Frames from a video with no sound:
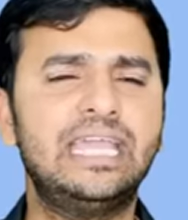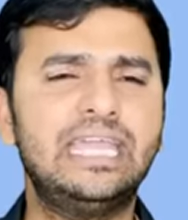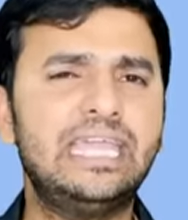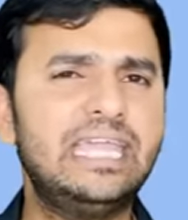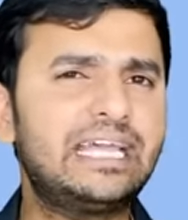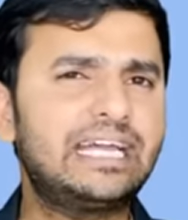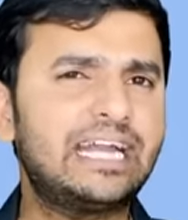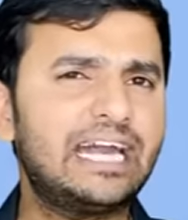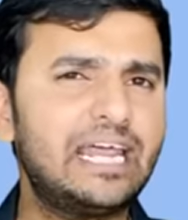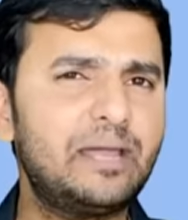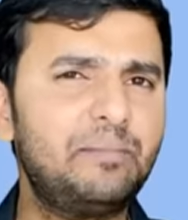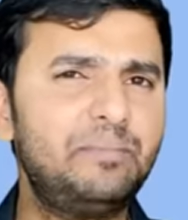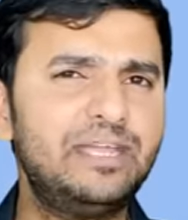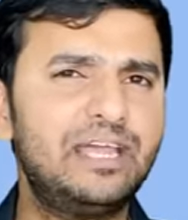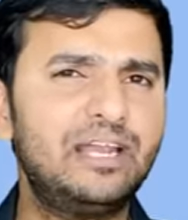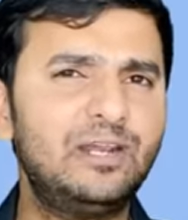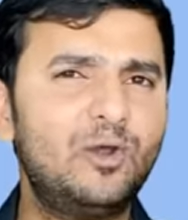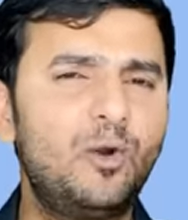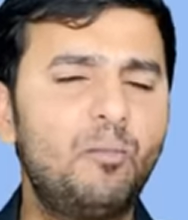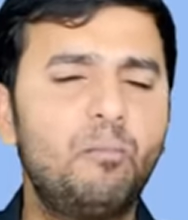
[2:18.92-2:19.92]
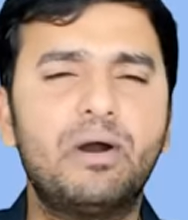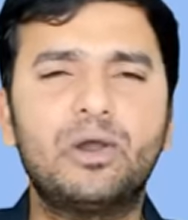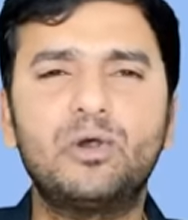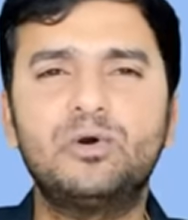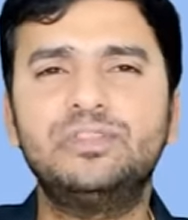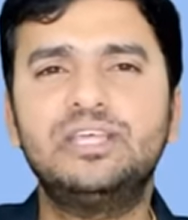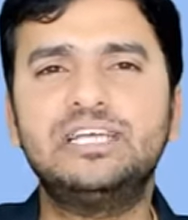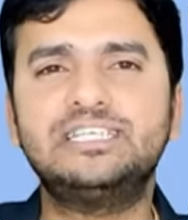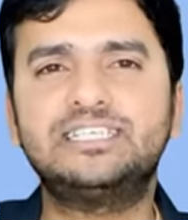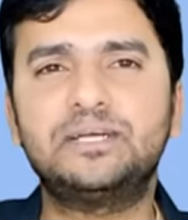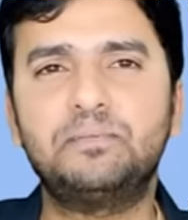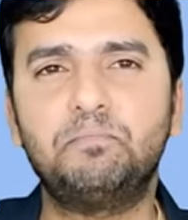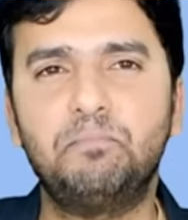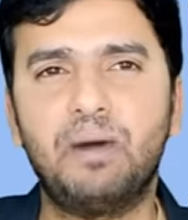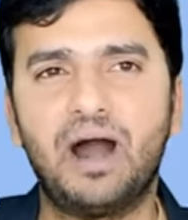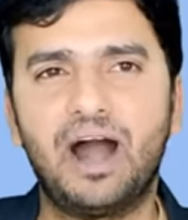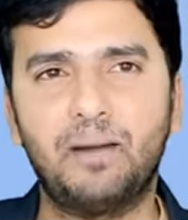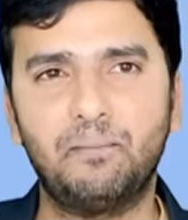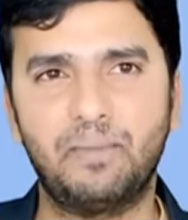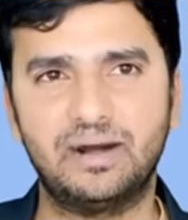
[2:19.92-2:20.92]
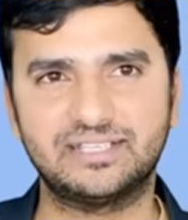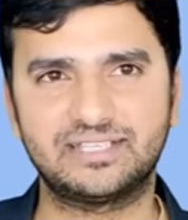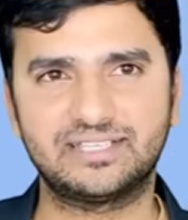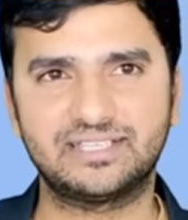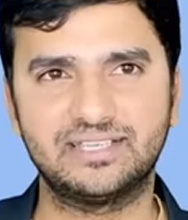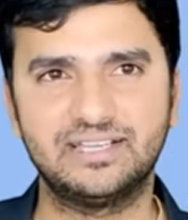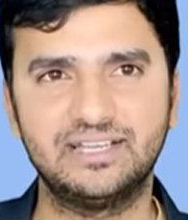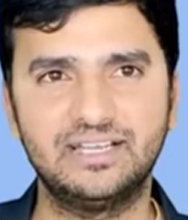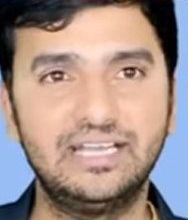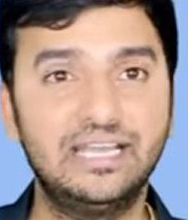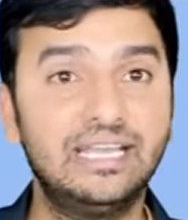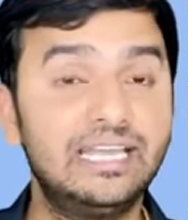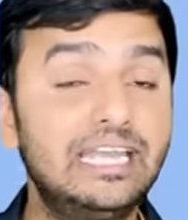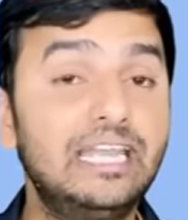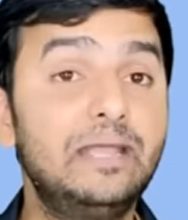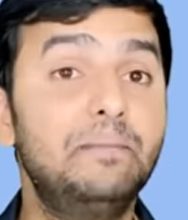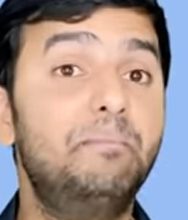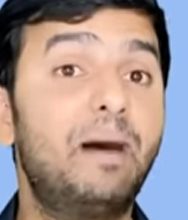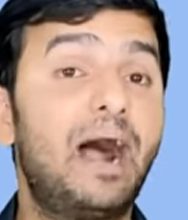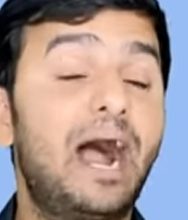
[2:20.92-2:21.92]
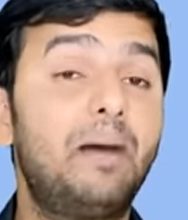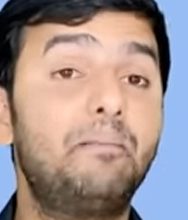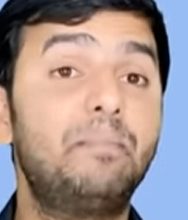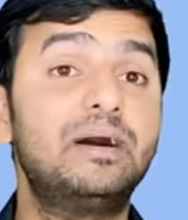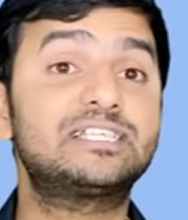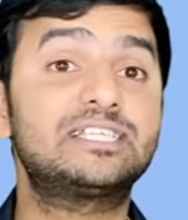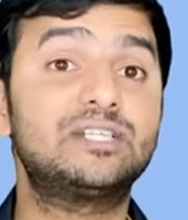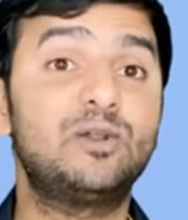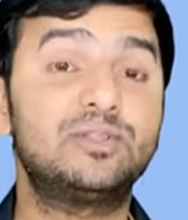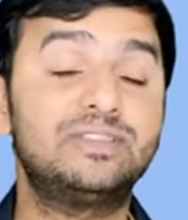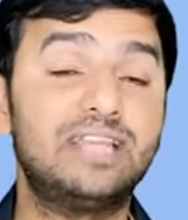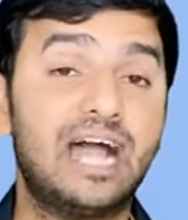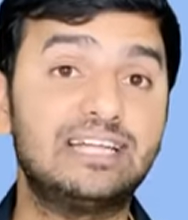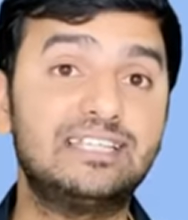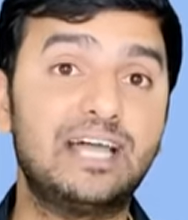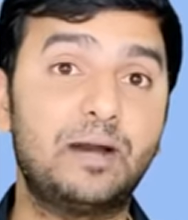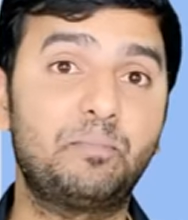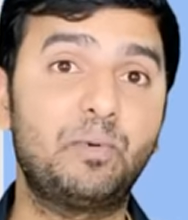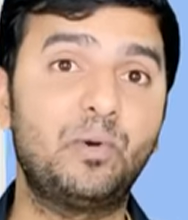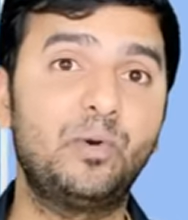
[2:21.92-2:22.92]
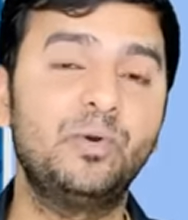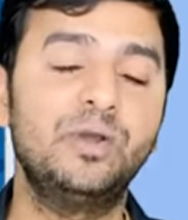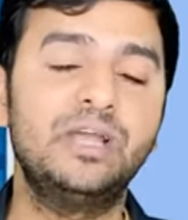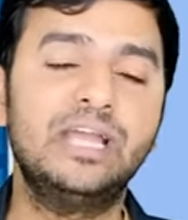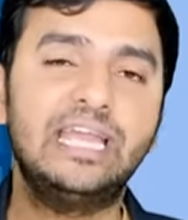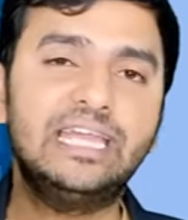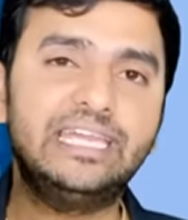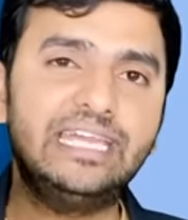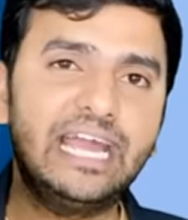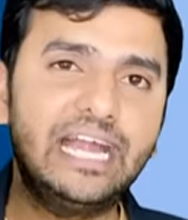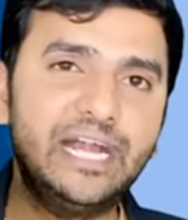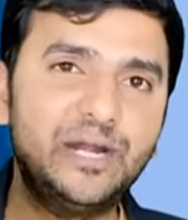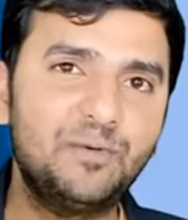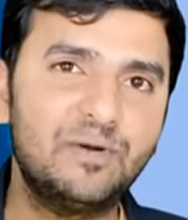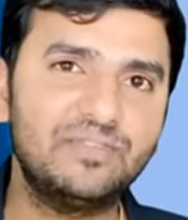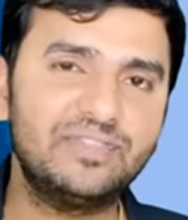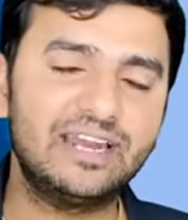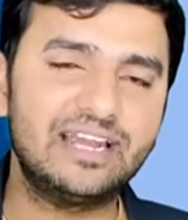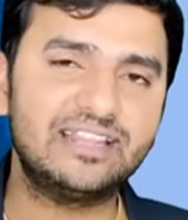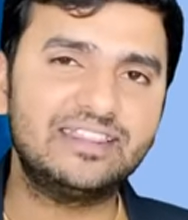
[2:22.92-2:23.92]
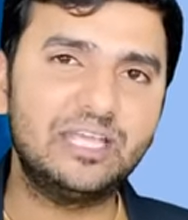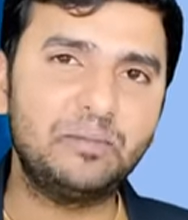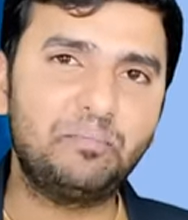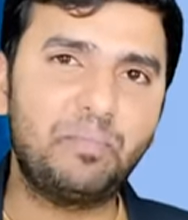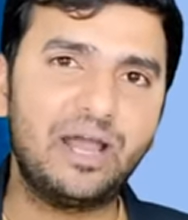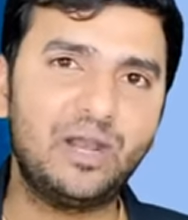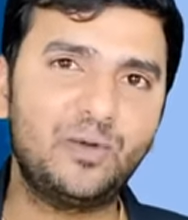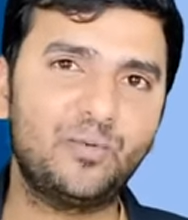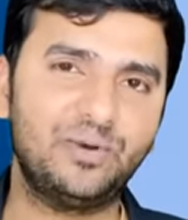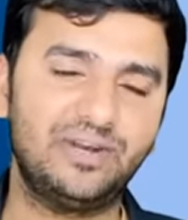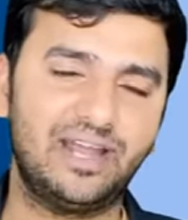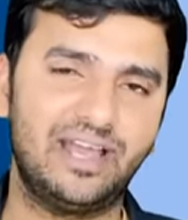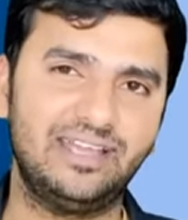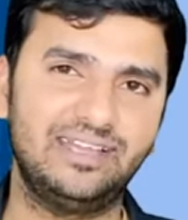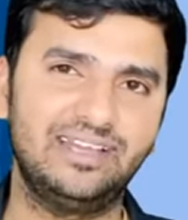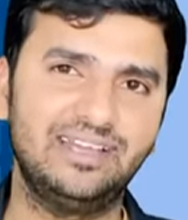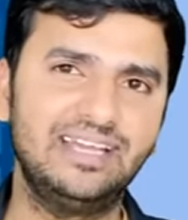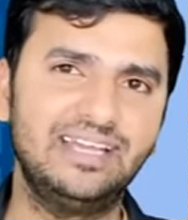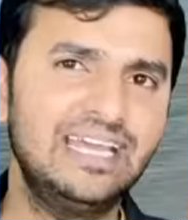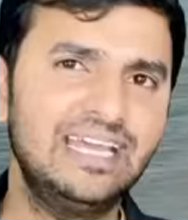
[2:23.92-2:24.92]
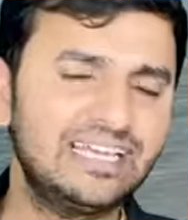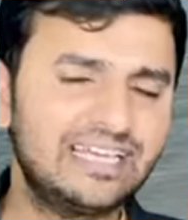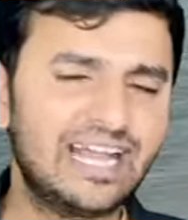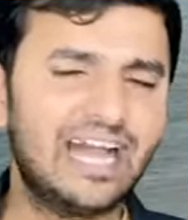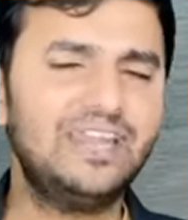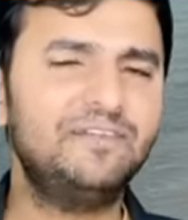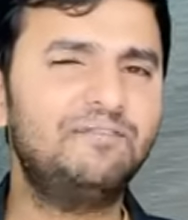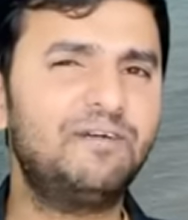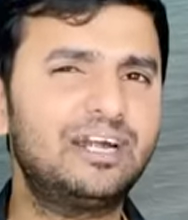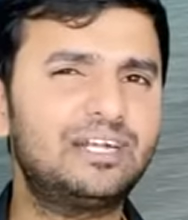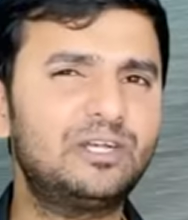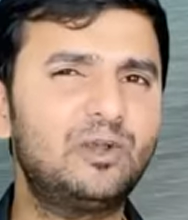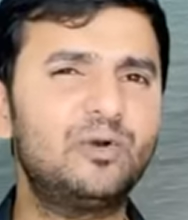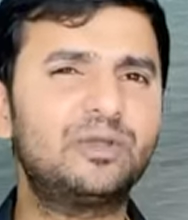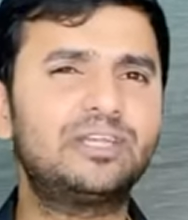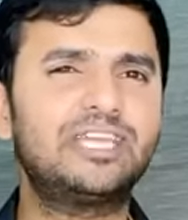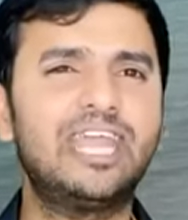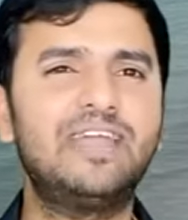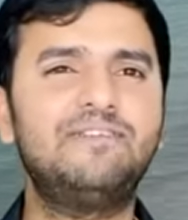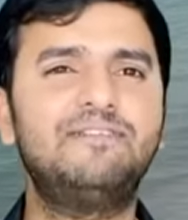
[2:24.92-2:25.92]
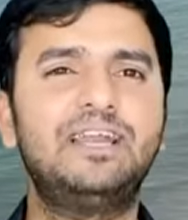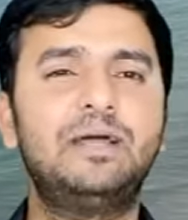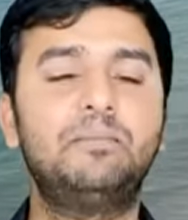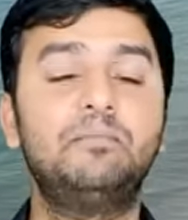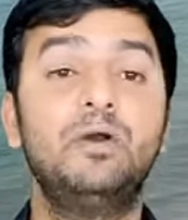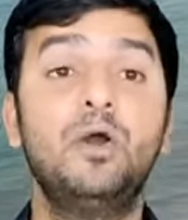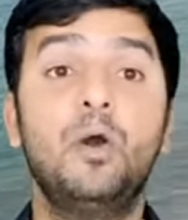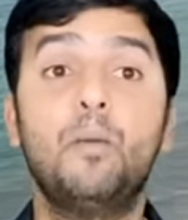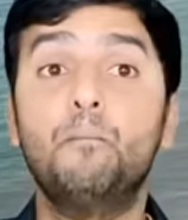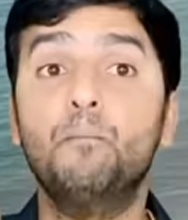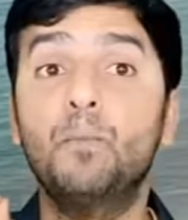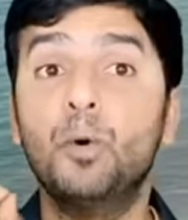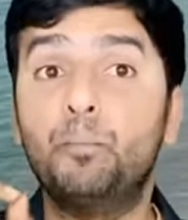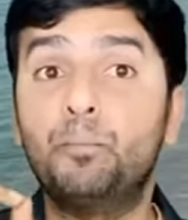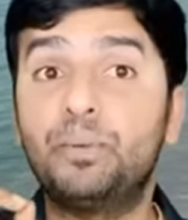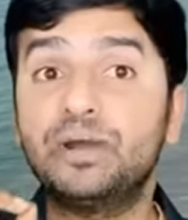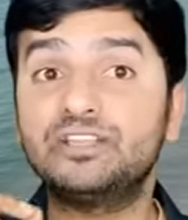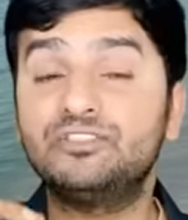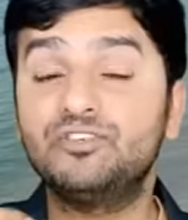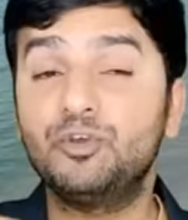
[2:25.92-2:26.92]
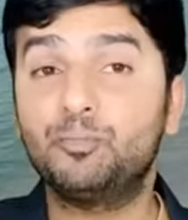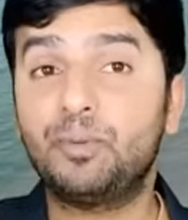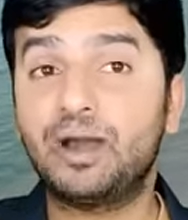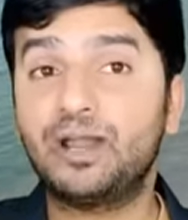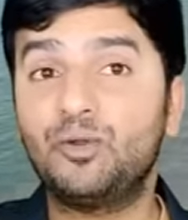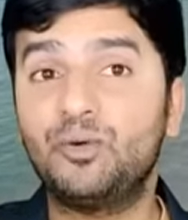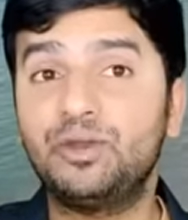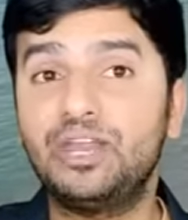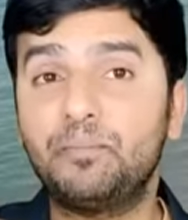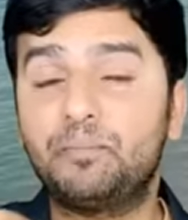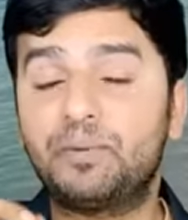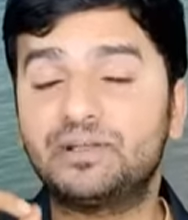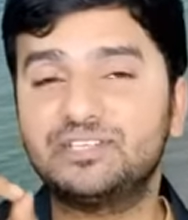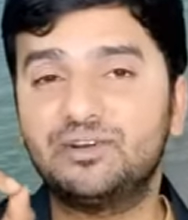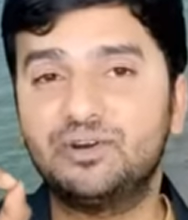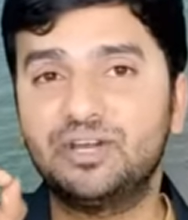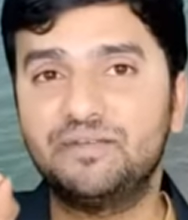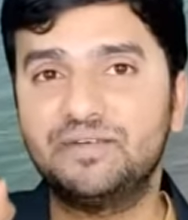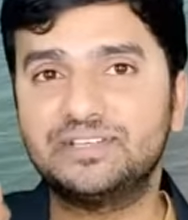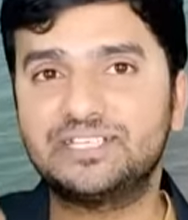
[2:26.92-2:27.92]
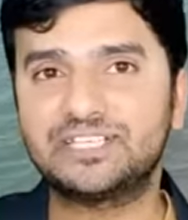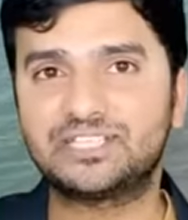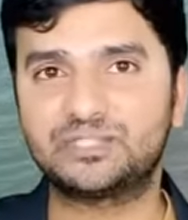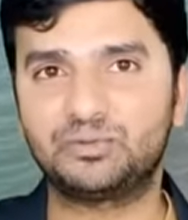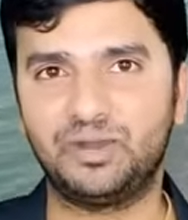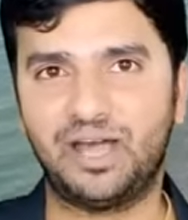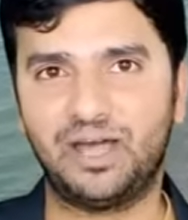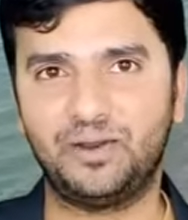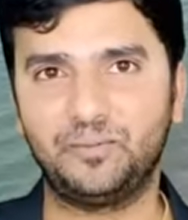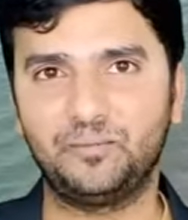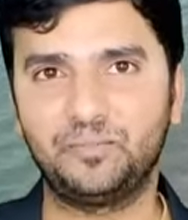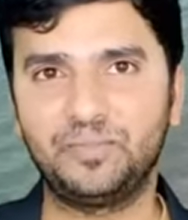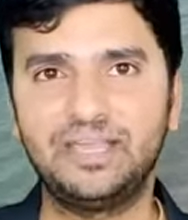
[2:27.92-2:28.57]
ఈ కరేబియన్లో మరో దేశం బహమాస్ ఈ బహమాస్లో దాదాపు ఏడు వందల దీపాలు ఉన్నాయి కానీ వాటిలో కేవలం ముప్పై ద్వీపాల్లోనే ప్రజలు నివసిస్తున్నారు